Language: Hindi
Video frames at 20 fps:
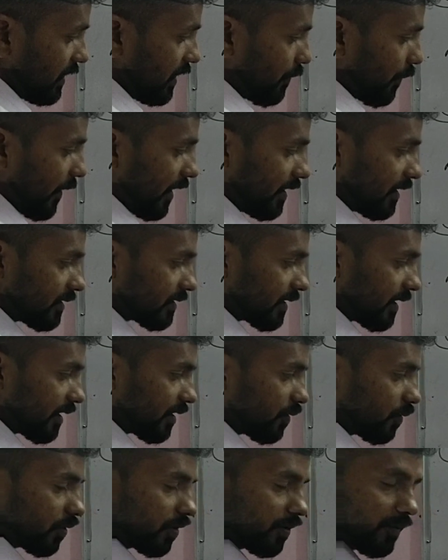ये माइनस का है
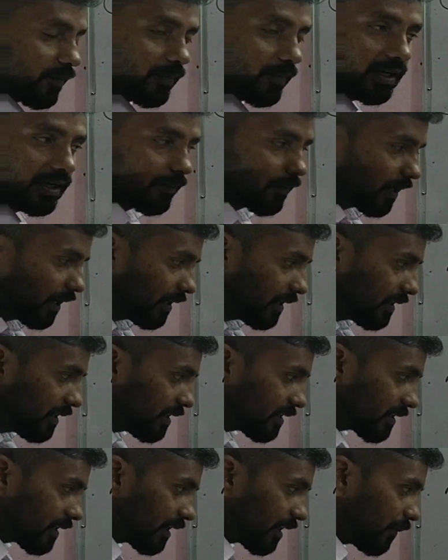क्योंकि मल्टीप्लाई
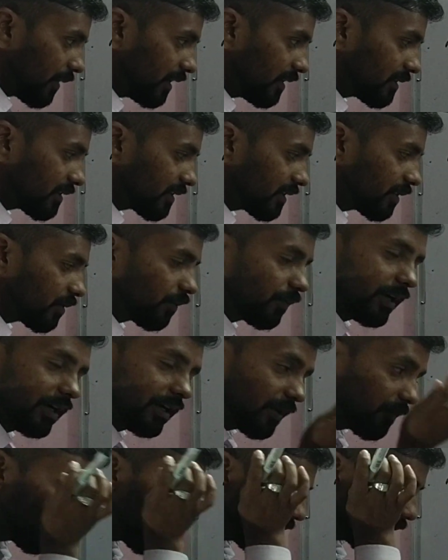ये संख्या माइनस की है तो
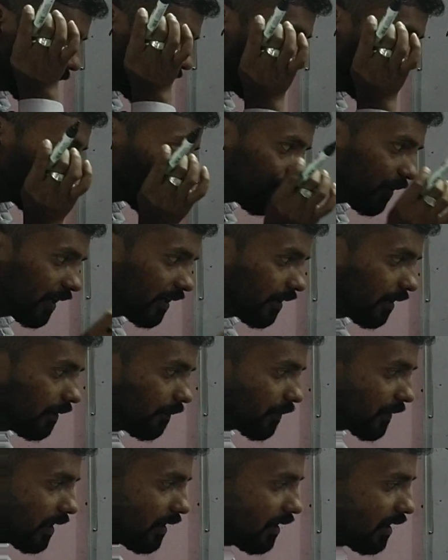मल्टीप्लाई माइनस में
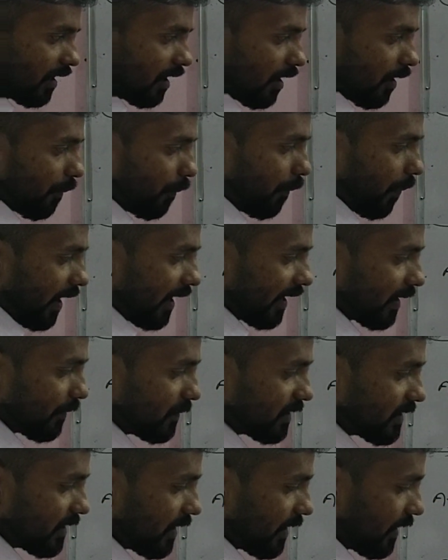आएगा बारह
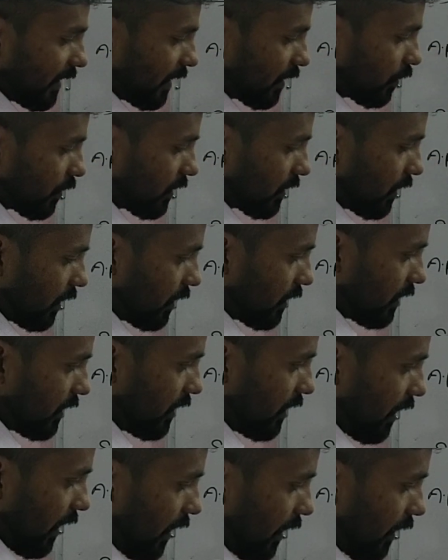में से एक गया तो कितना
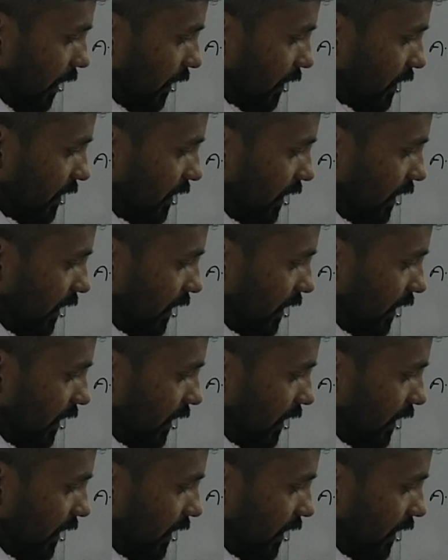ग्यारह